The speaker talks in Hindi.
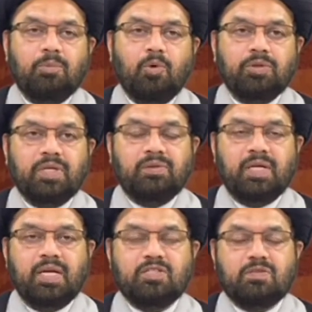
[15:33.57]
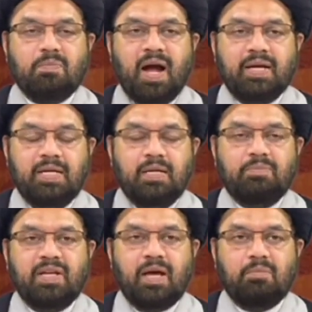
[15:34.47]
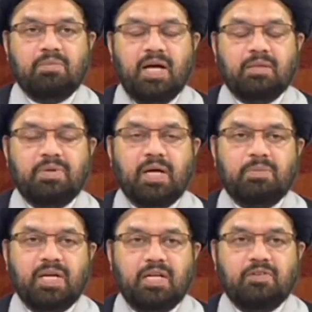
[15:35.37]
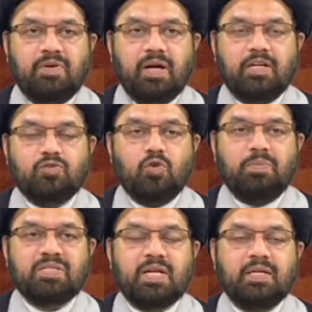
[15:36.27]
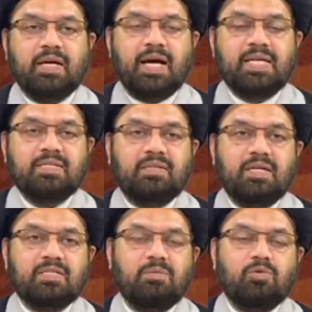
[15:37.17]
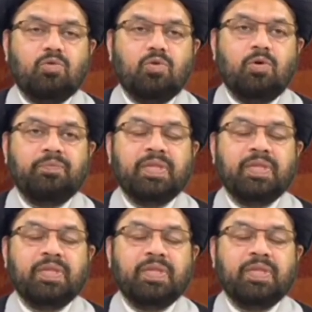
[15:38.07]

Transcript: पोते थे इस्माइल बिन हम्माद बिन अबी हनीफ़ा के जो बसरा के काजी थे जब उनको